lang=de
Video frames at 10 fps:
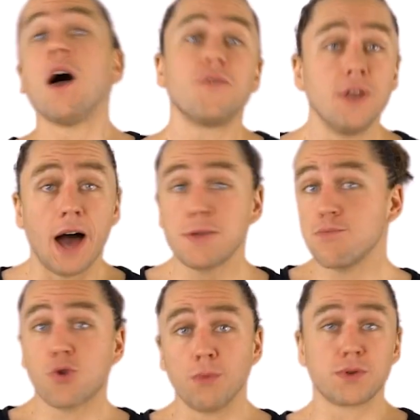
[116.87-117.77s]
Vielleicht
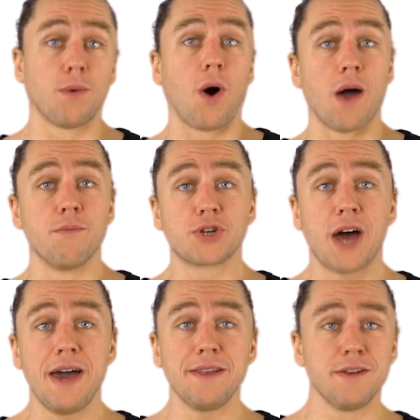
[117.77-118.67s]
bekommst du aber auch einen
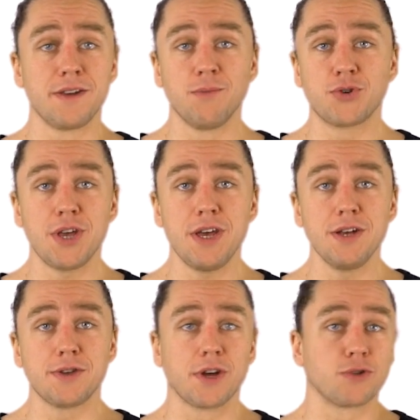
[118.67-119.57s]
Bescheid, in dem
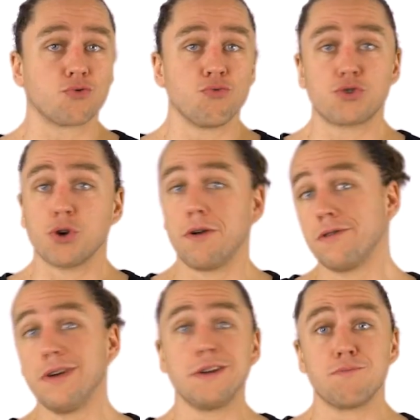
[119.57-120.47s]
steht, dass du
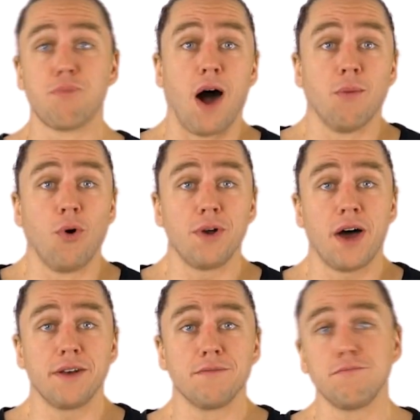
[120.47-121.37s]
schon in ein paar
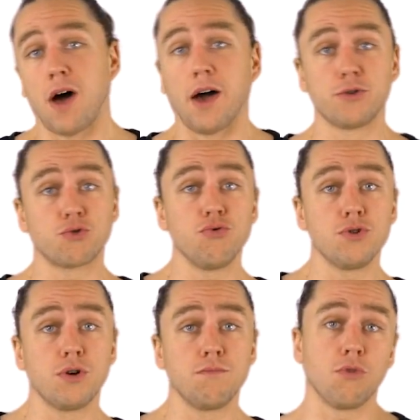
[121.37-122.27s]
Monaten ein
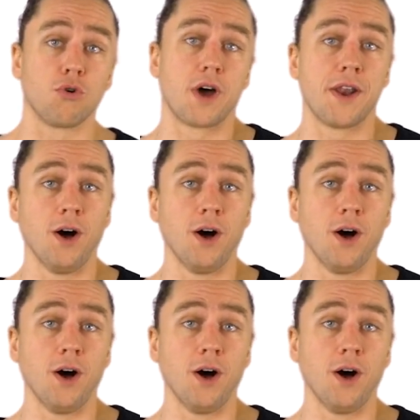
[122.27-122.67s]
Studium oder einen